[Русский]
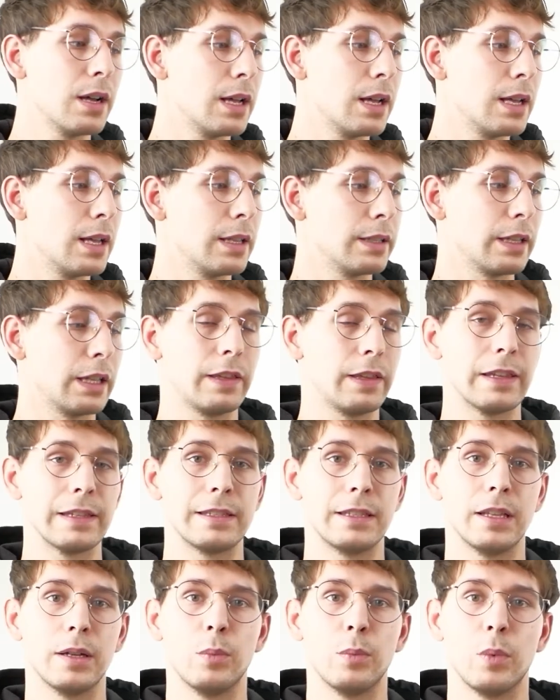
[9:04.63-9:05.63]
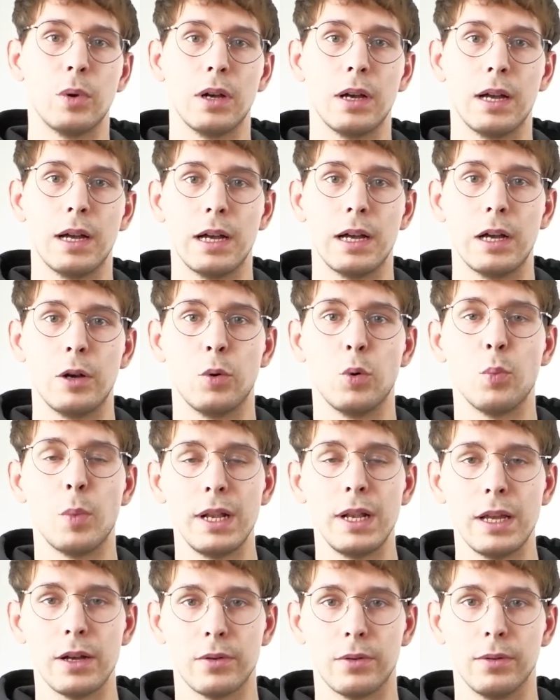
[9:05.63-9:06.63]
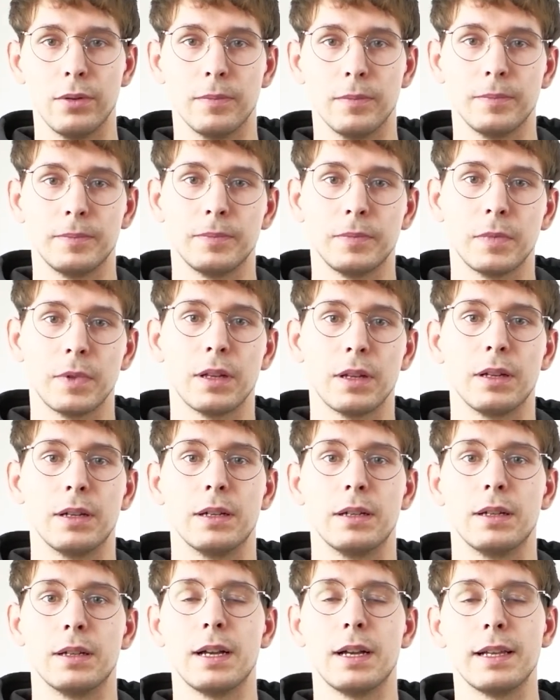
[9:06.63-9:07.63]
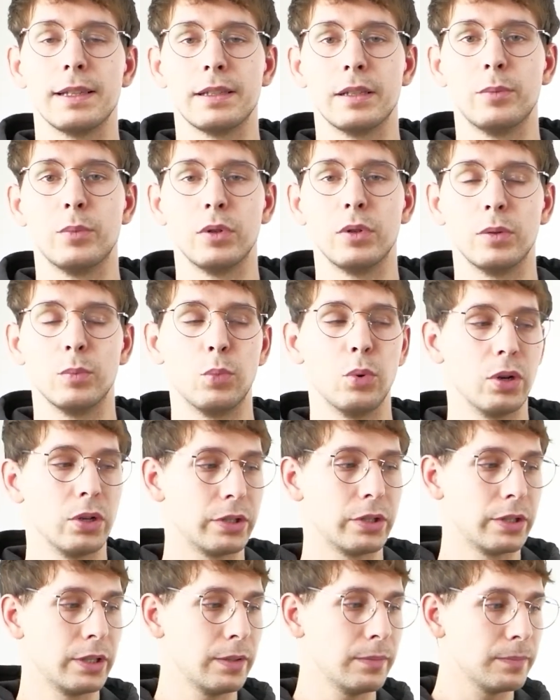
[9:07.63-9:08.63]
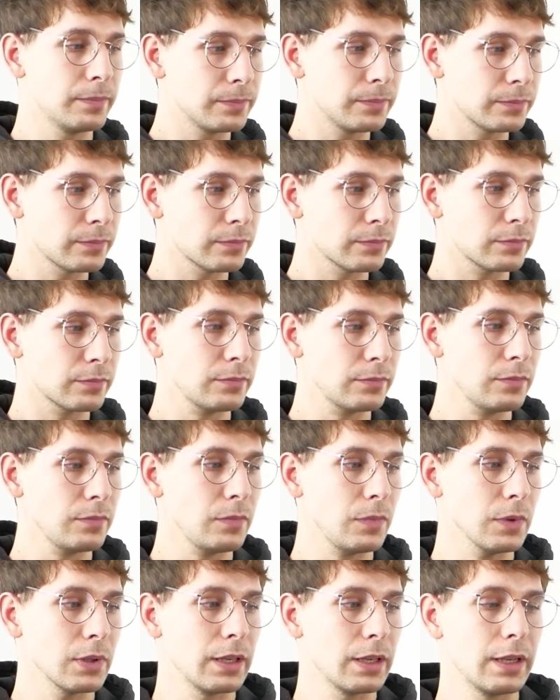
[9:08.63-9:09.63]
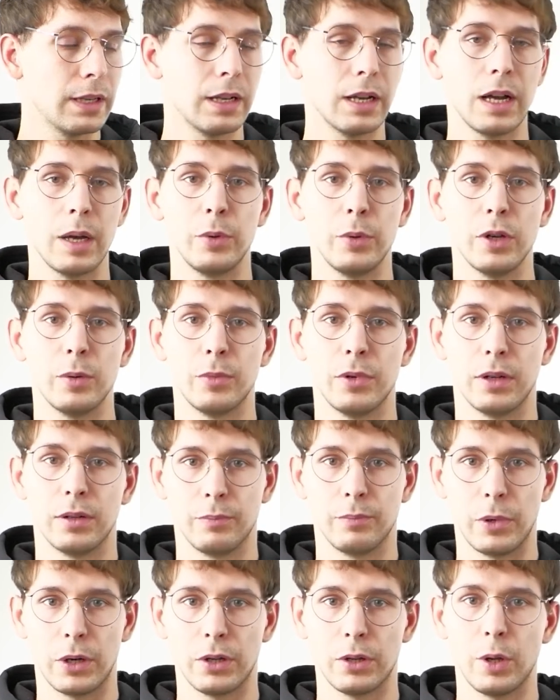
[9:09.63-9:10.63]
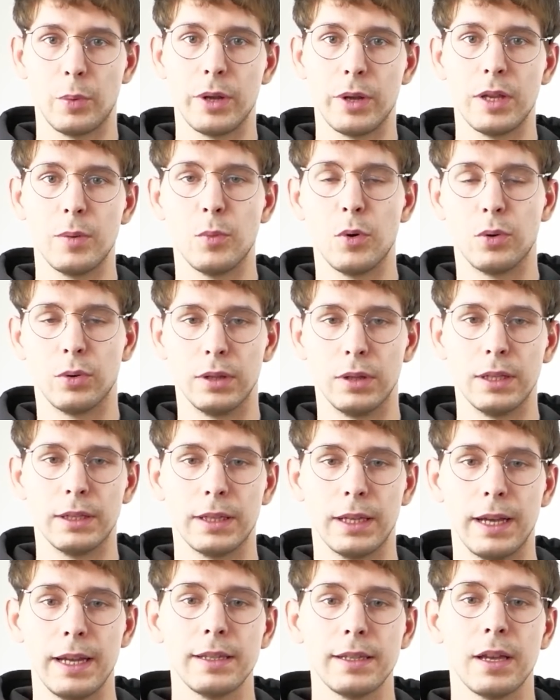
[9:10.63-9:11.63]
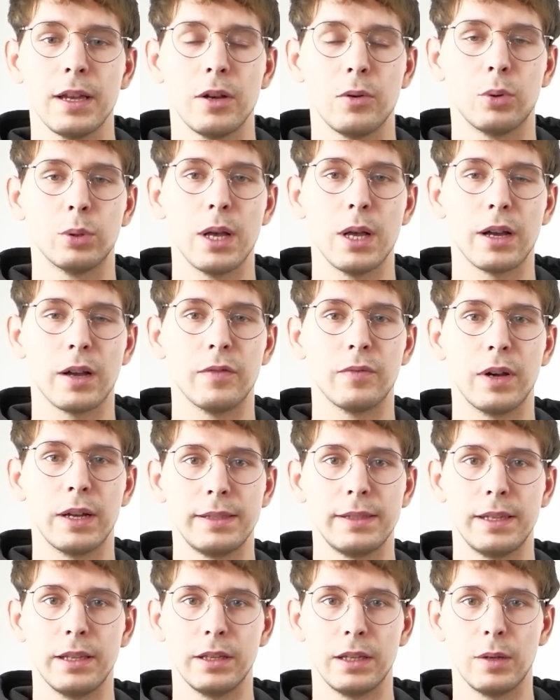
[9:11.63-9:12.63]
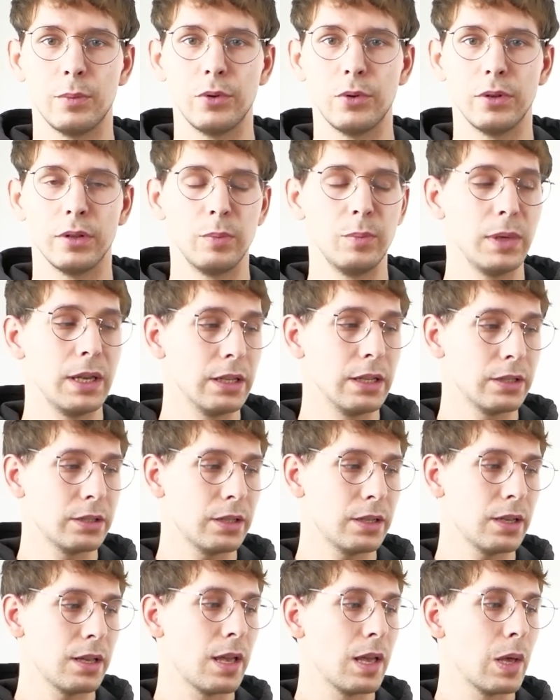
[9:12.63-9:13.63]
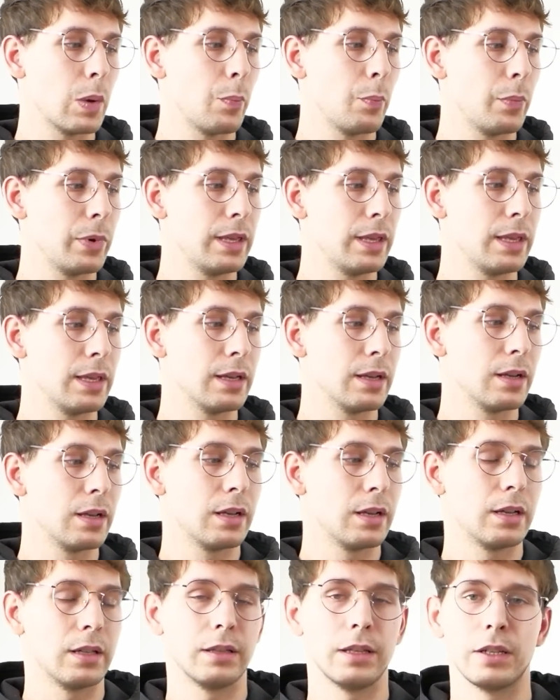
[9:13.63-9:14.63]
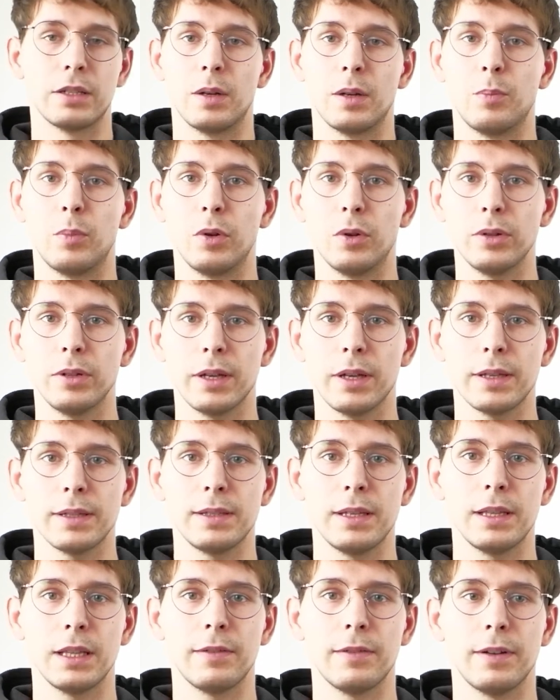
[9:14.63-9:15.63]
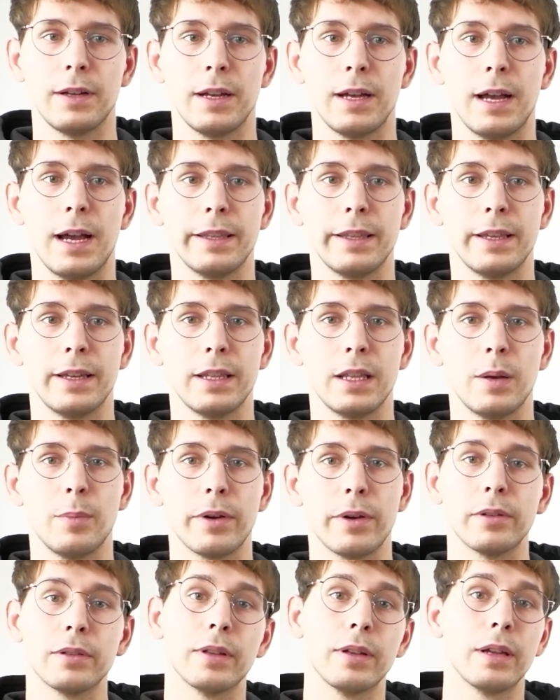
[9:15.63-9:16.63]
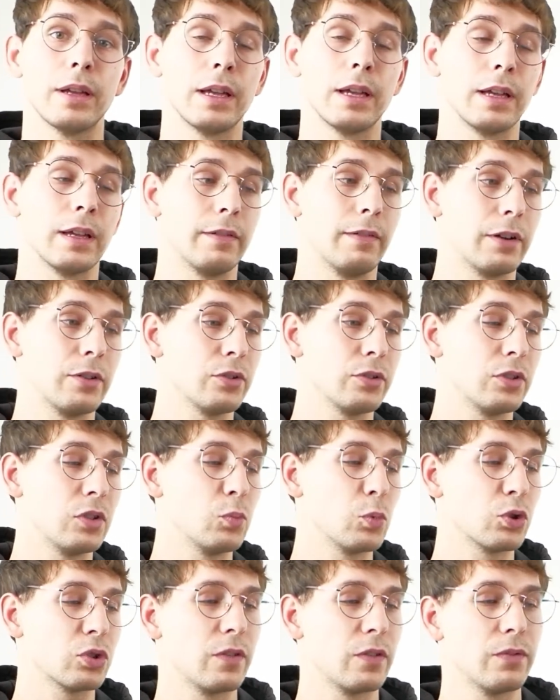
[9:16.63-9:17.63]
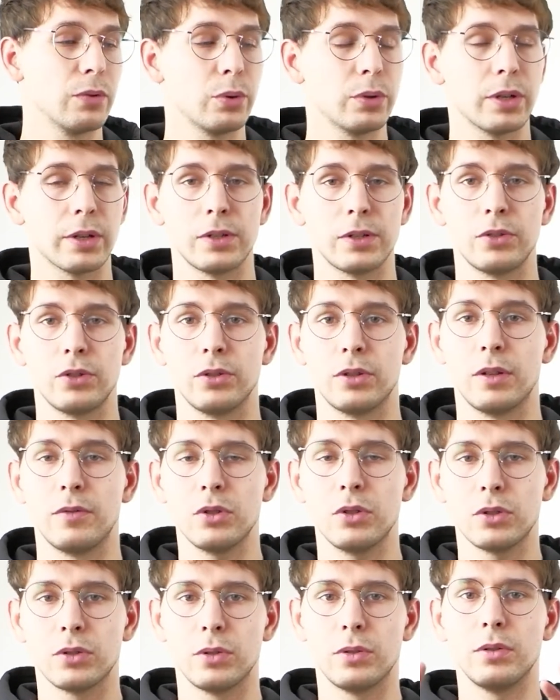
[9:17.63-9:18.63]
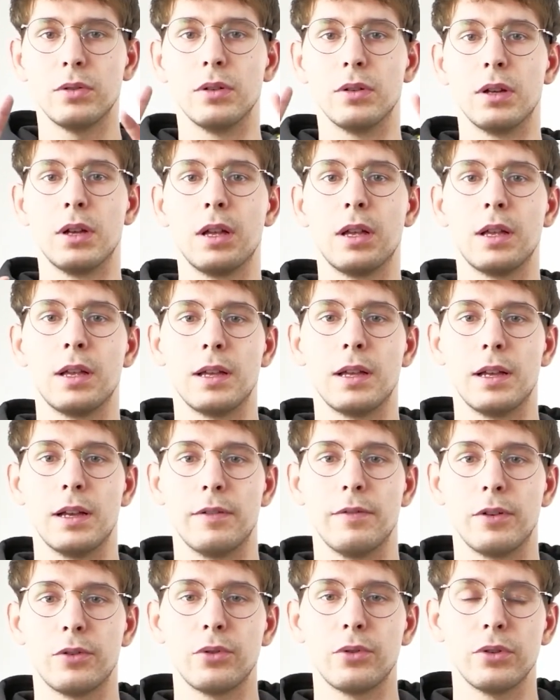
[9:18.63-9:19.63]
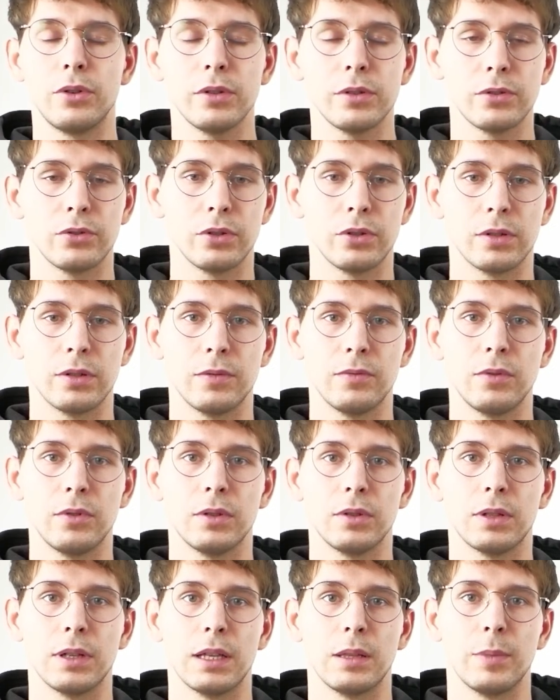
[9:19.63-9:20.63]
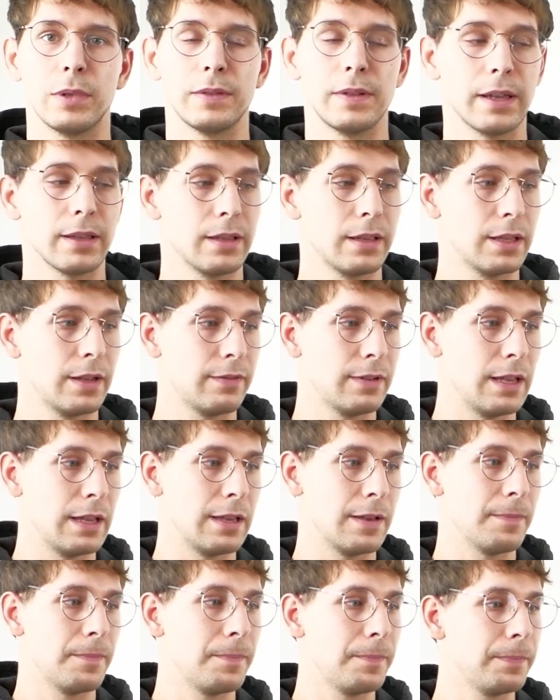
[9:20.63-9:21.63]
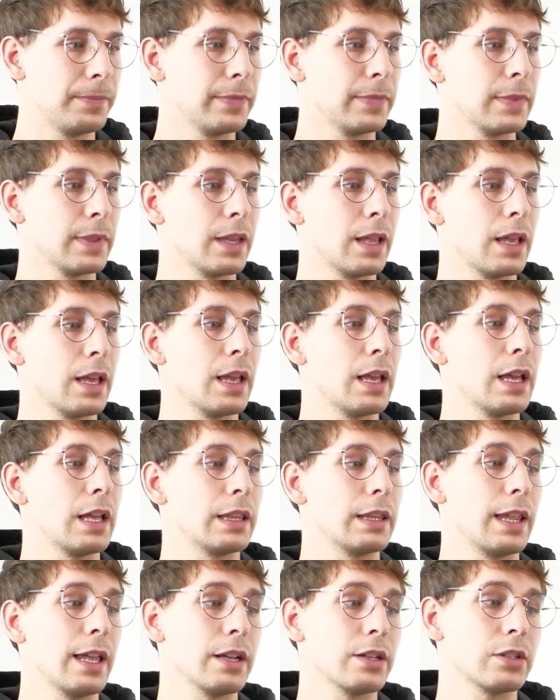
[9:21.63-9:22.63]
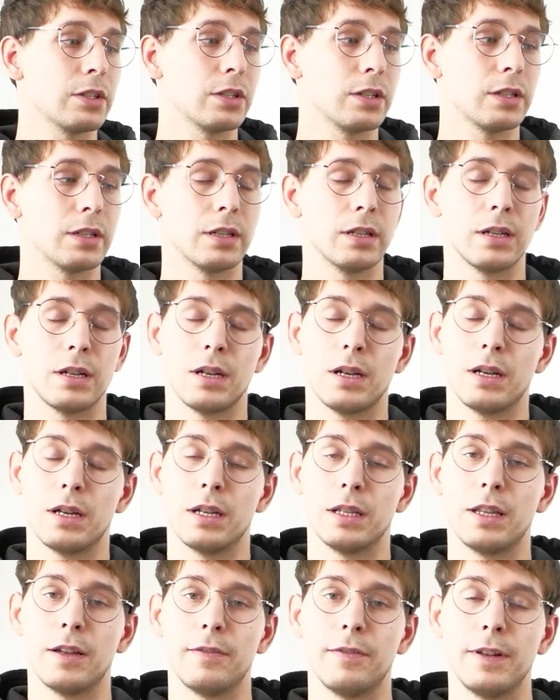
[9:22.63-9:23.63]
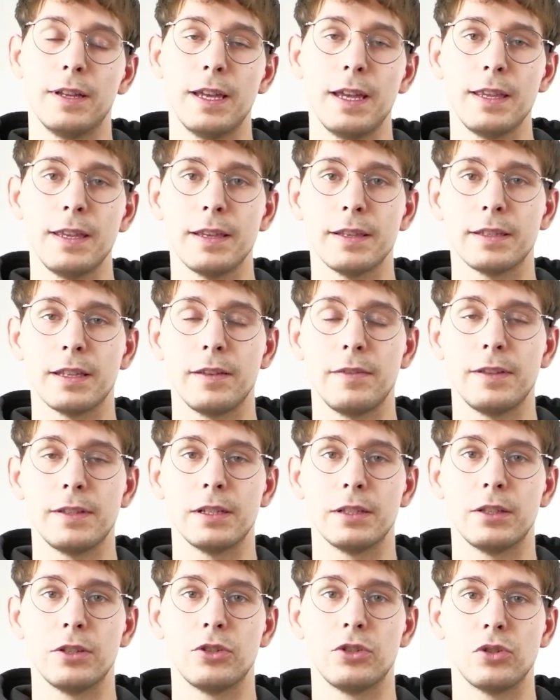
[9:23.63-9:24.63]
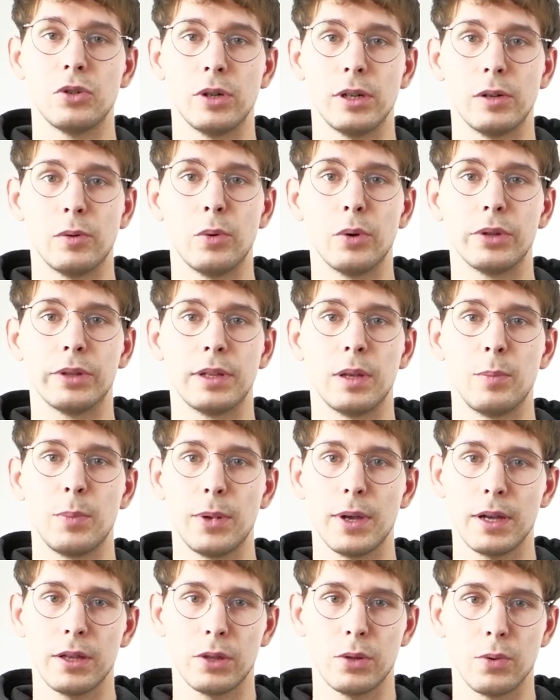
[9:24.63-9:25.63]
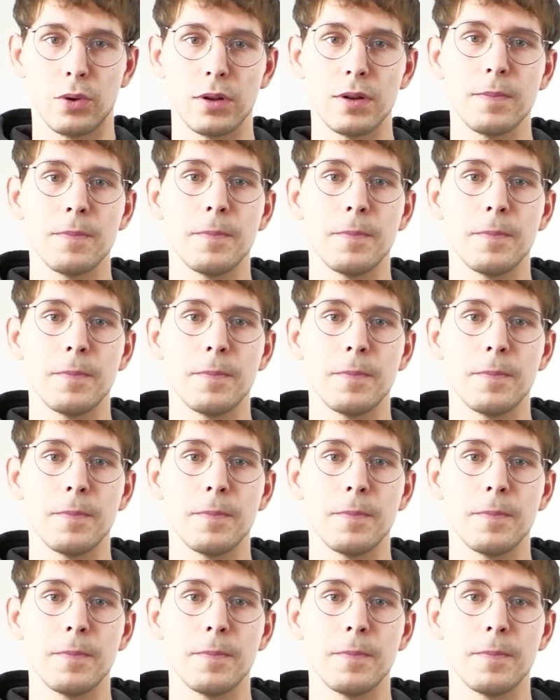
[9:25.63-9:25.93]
Соответственно, а, у молекул а, газа будет больше а, объема, по которому они могут летать, ударов о стенки будет меньше, и наша пленка резиновая, она, наоборот, вогнется немножко внутрь за счет того, что вокруг нее существует атмосферное давление. Также давление зависит еще от температуры.